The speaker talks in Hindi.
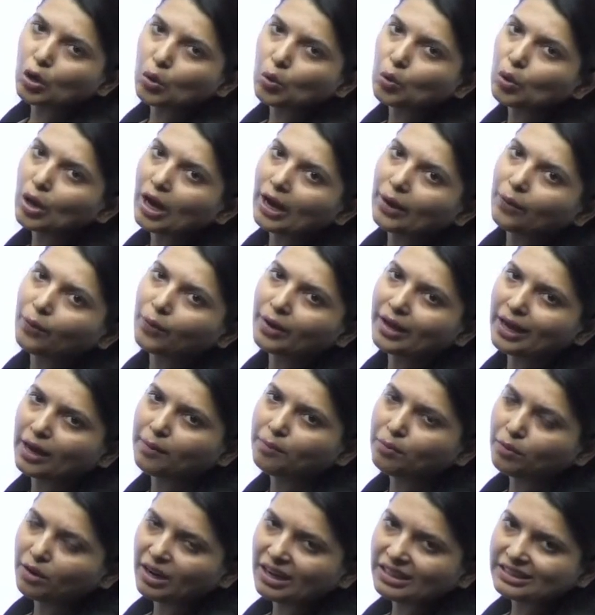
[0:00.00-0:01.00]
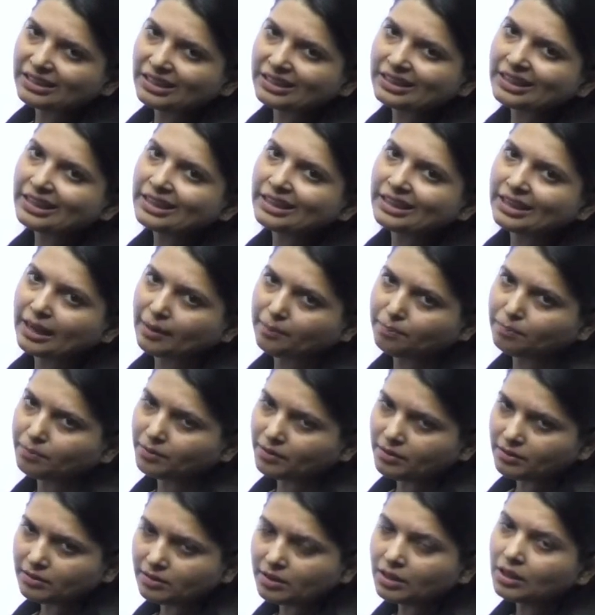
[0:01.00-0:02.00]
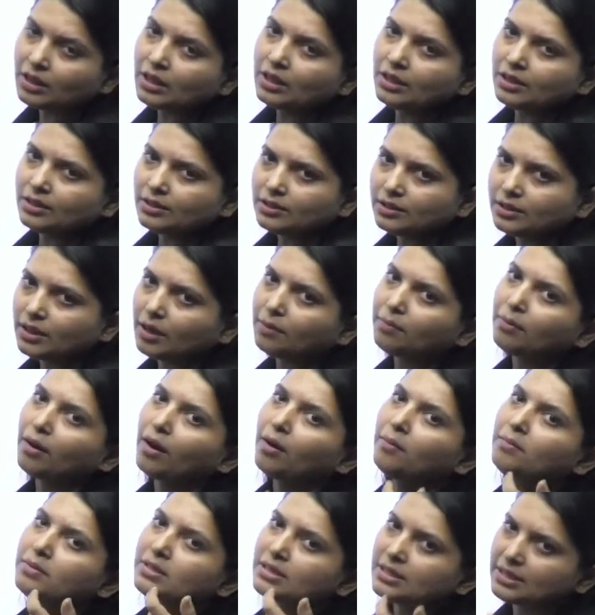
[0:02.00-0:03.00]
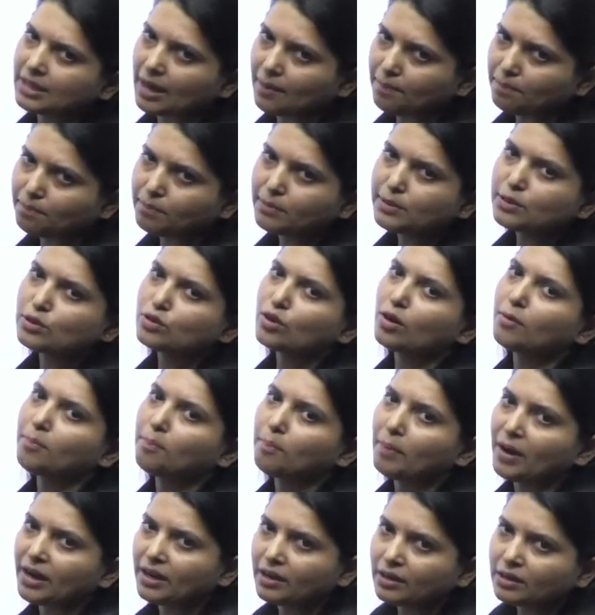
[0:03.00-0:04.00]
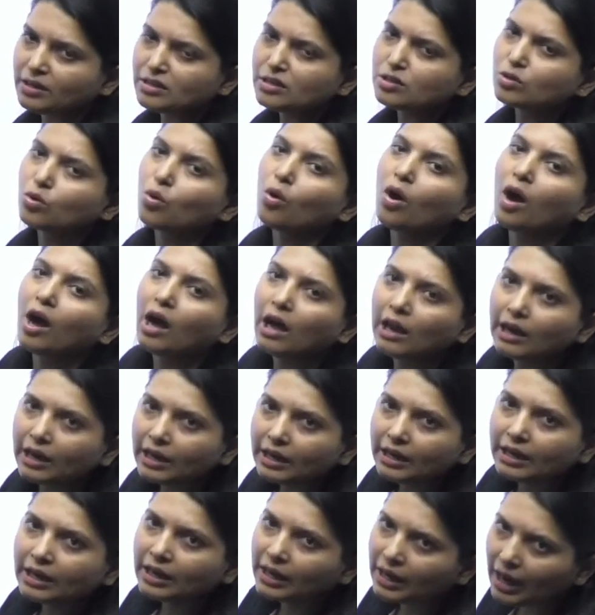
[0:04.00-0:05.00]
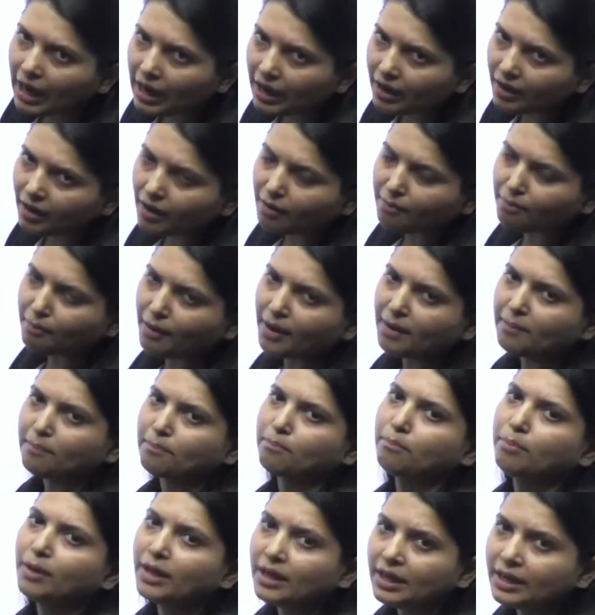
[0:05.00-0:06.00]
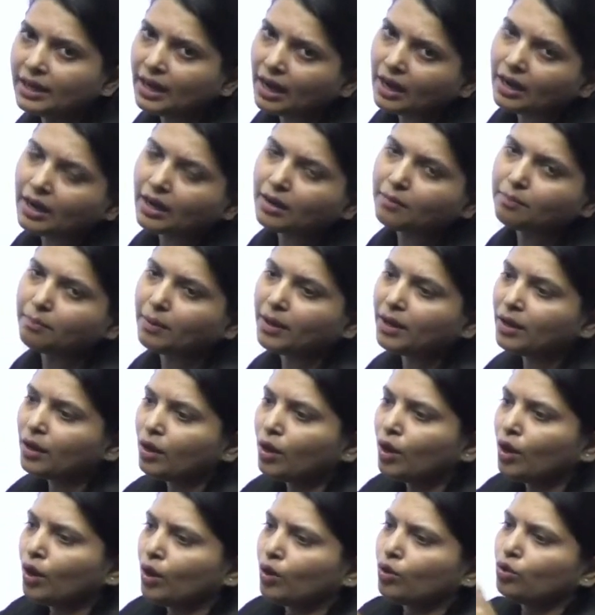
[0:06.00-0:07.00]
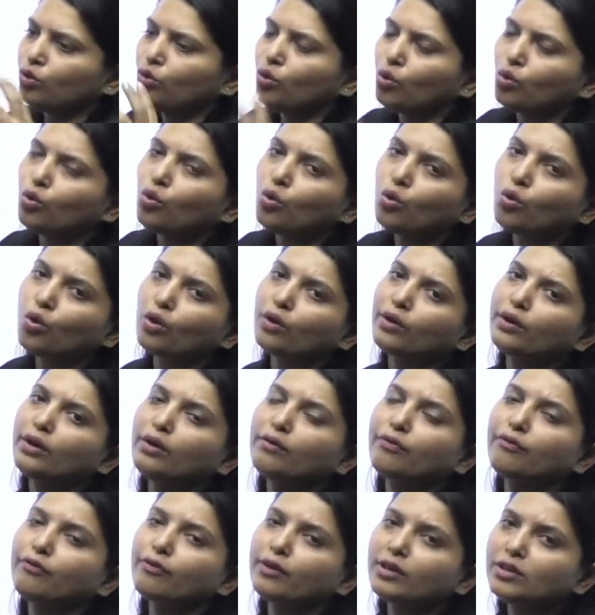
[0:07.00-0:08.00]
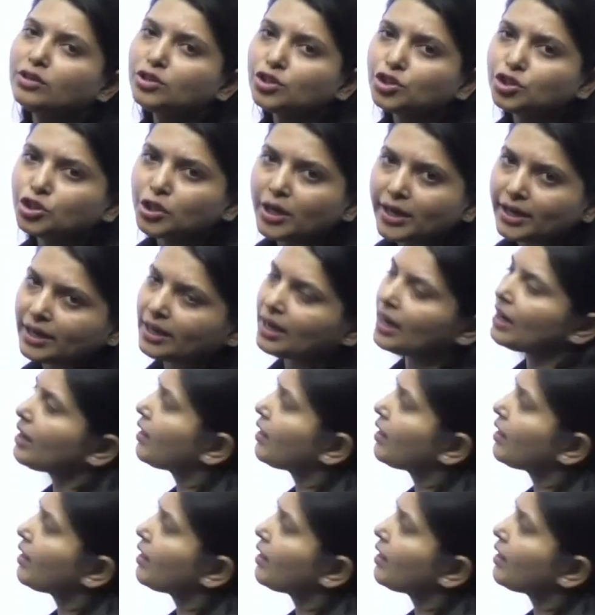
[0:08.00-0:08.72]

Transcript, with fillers: करोला को क्या बोला जाता है टेपल्स जब हम सेपल्स और पेटल्स को अलग ना कर पाए भिन्न ना कर पाए दोनों को डिफ्रेंशिएट